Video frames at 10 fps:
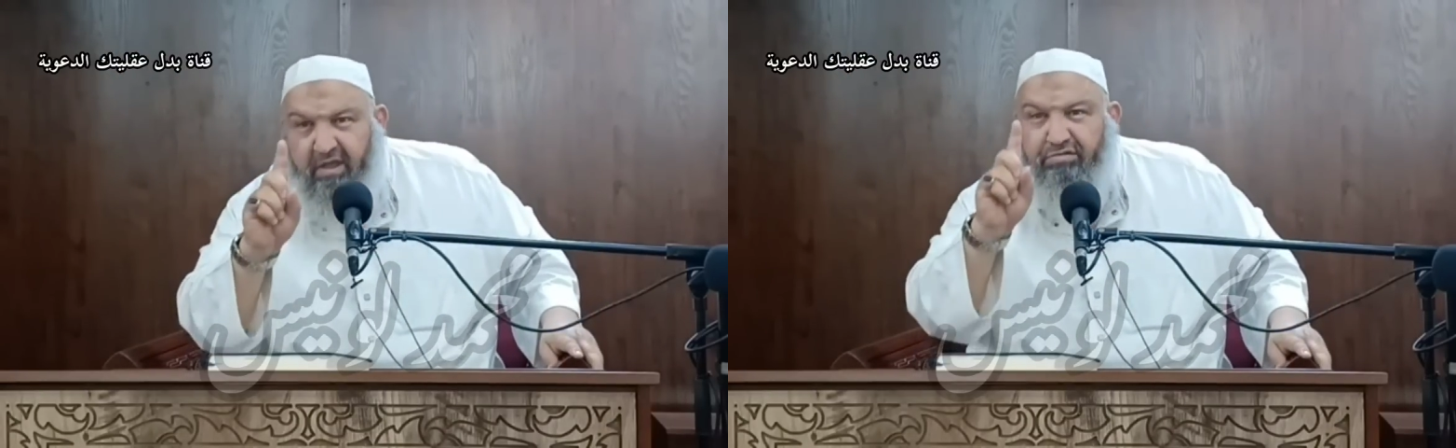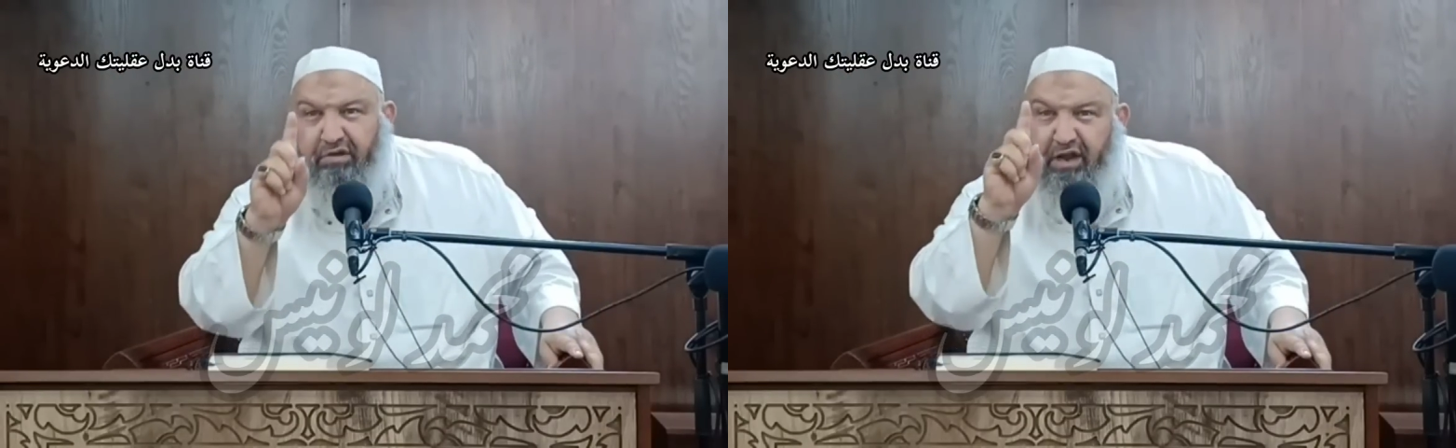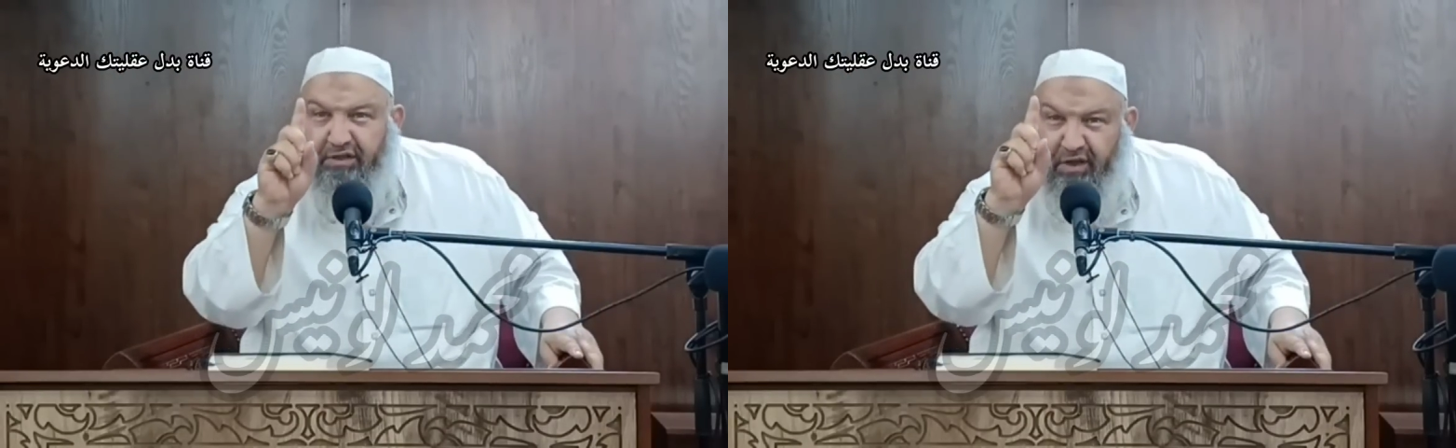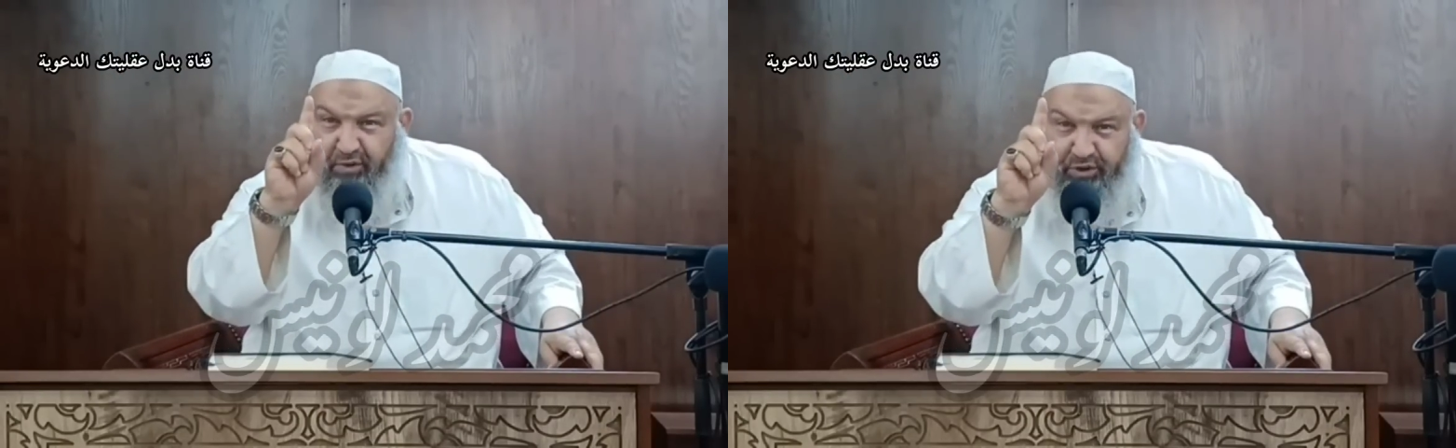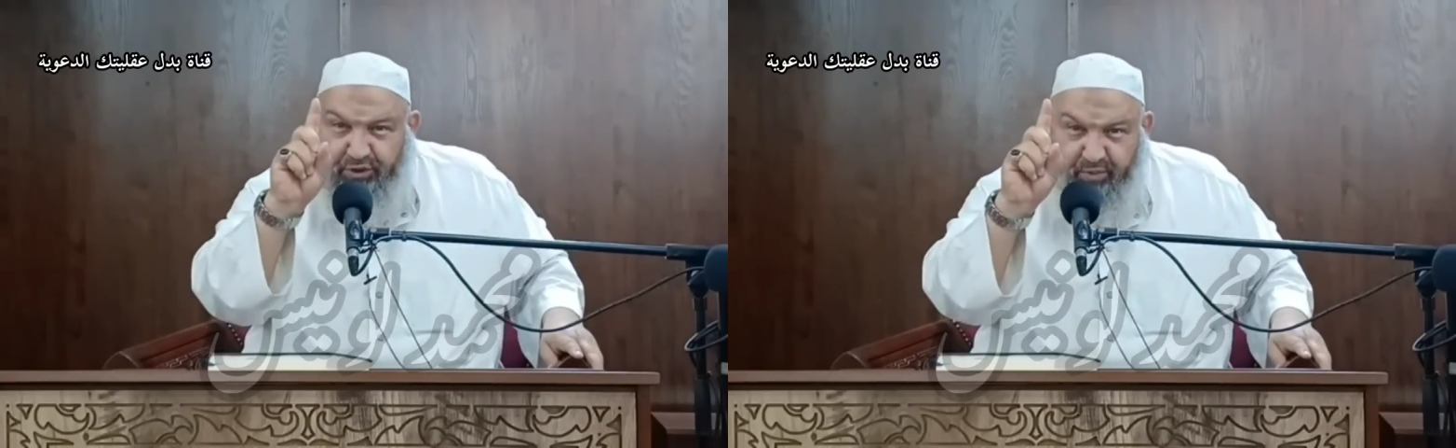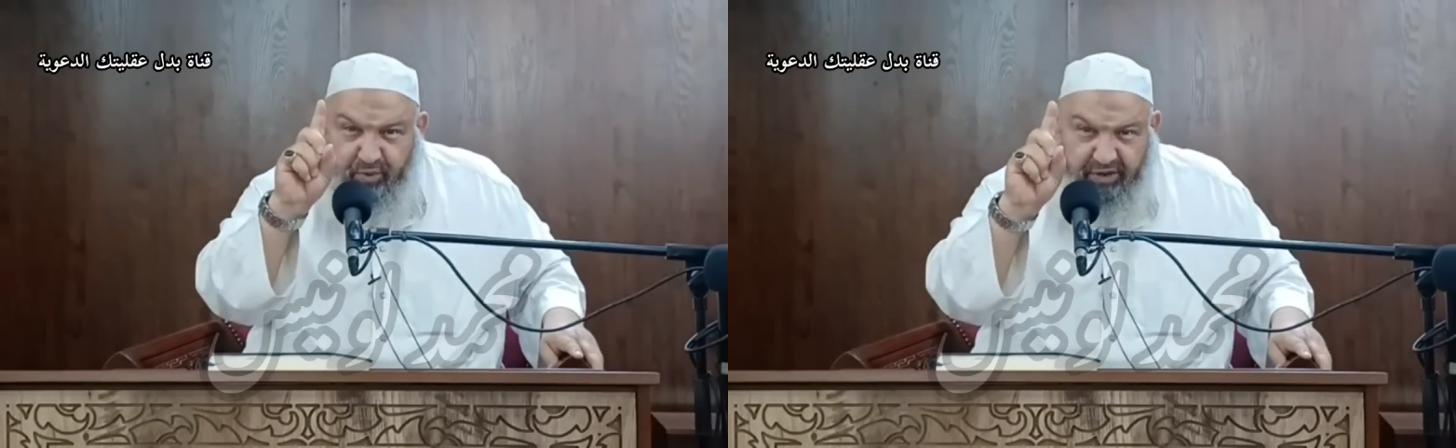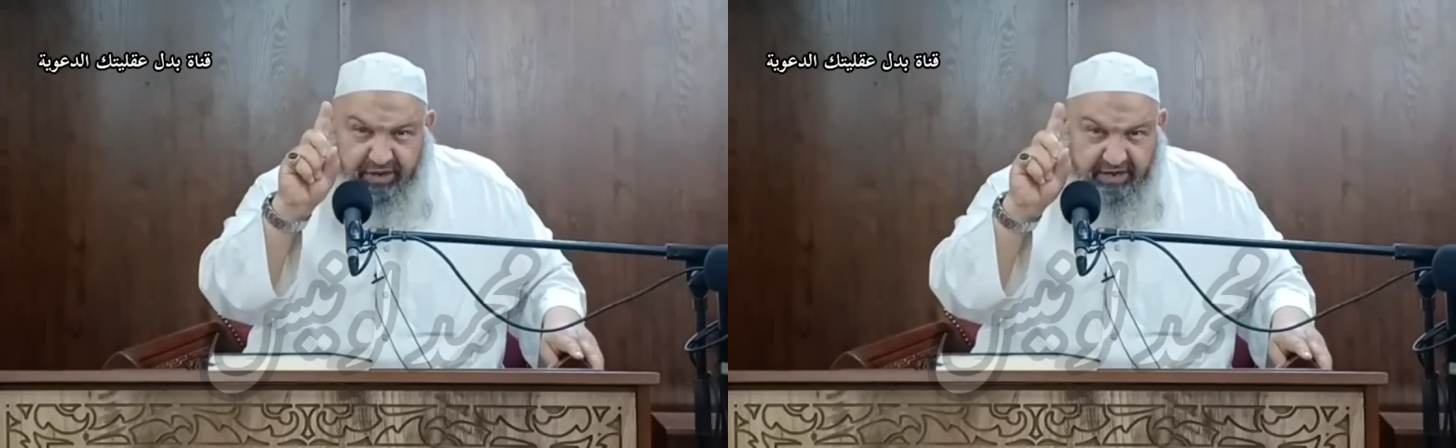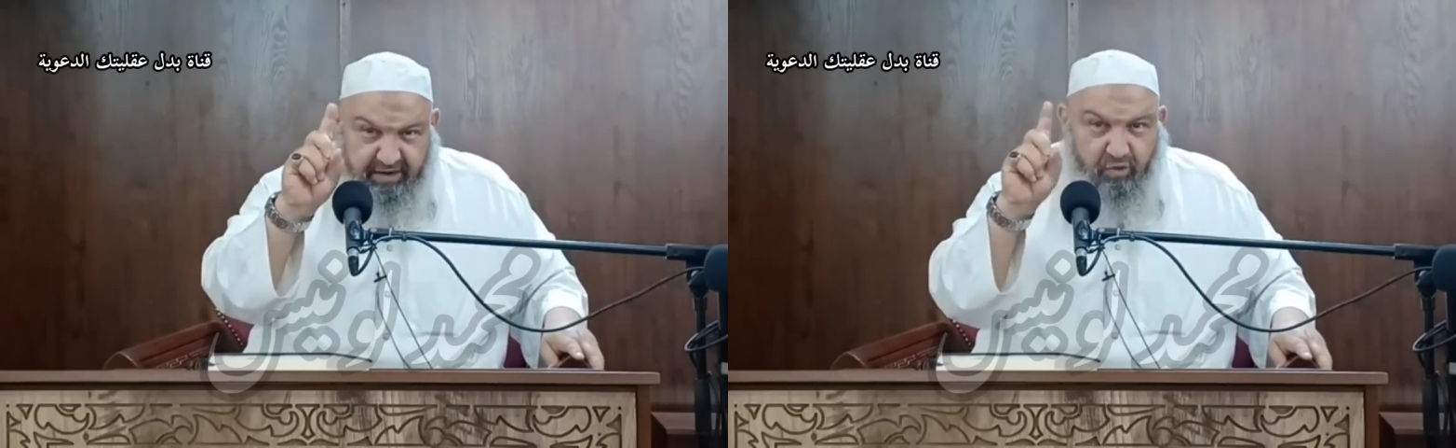طيله اسبوع
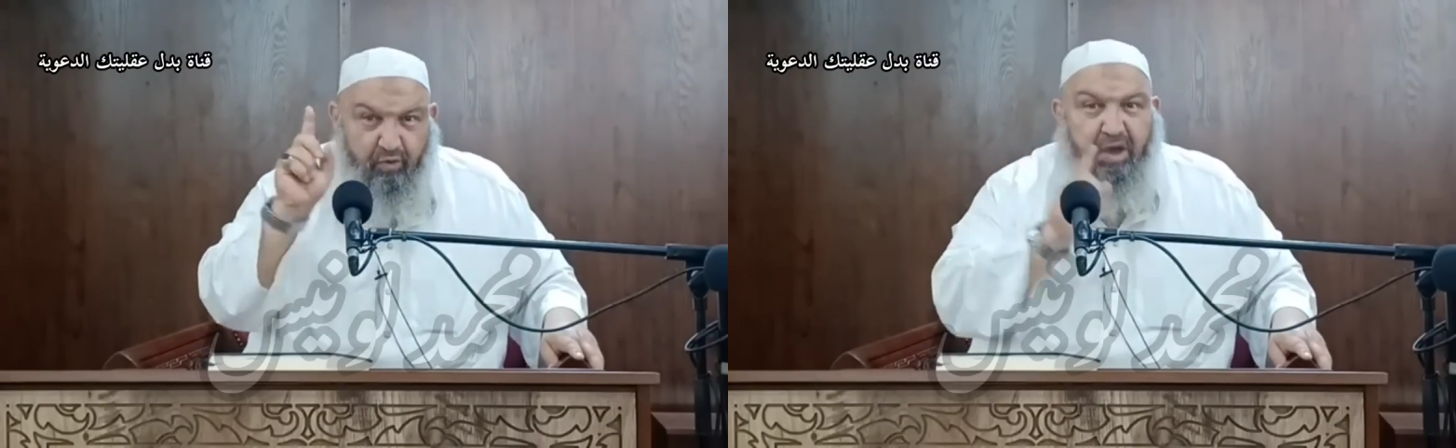وما